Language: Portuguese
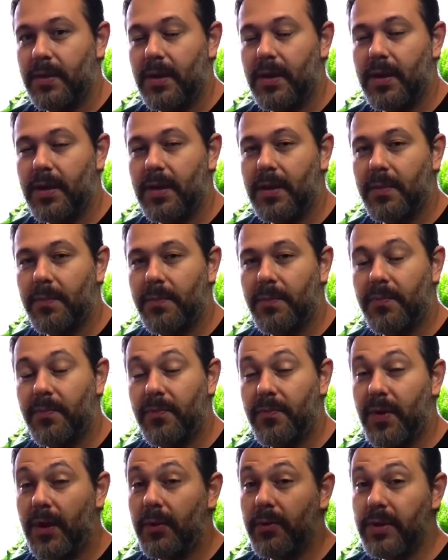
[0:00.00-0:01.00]
Ah,
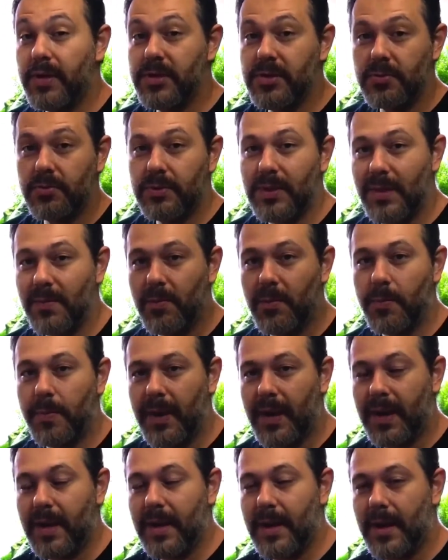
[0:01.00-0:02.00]
falam que de um tempo
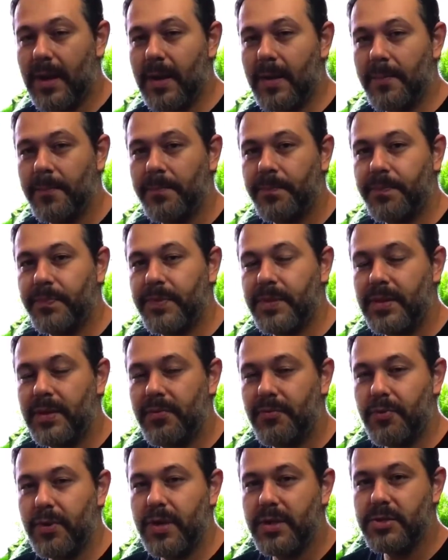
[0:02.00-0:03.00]
para cá é,
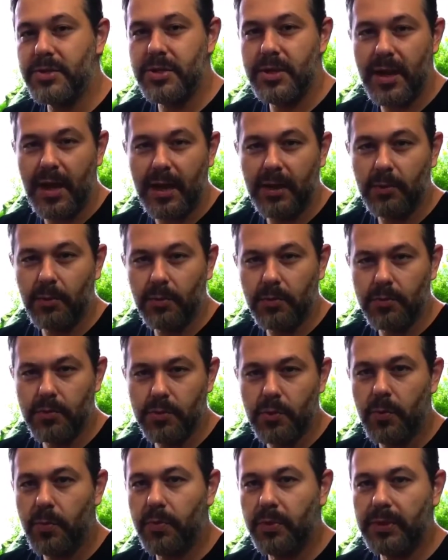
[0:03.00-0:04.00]
foi retirado alguns
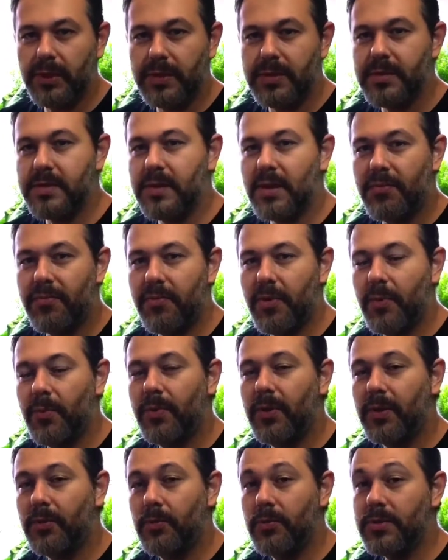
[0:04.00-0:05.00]
componentes da
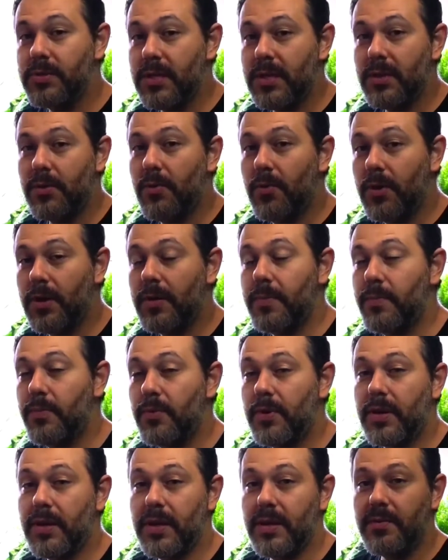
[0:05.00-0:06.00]
fórmula do silicone
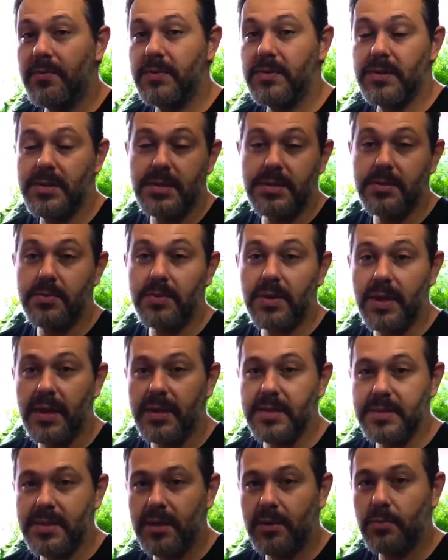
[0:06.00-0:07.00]
porque diziam que
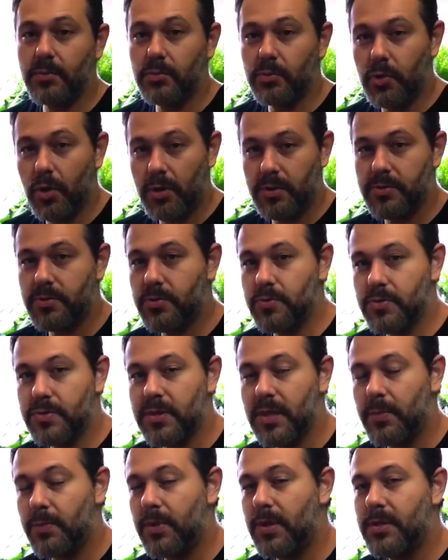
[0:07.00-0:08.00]
eles eram tóxicos,
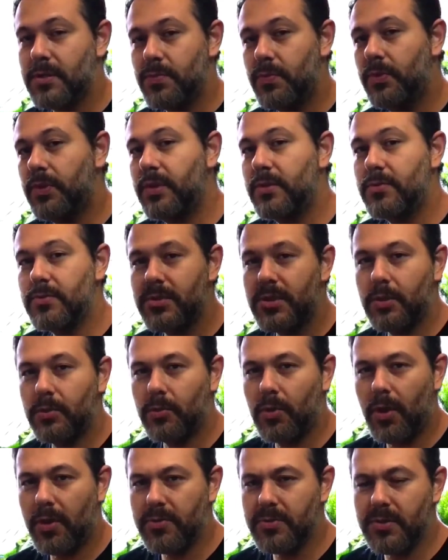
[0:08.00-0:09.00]
né? Que eles poderiam ser
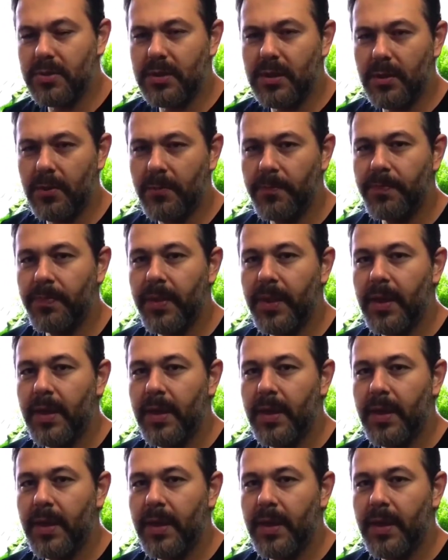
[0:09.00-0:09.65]
tóxicos, então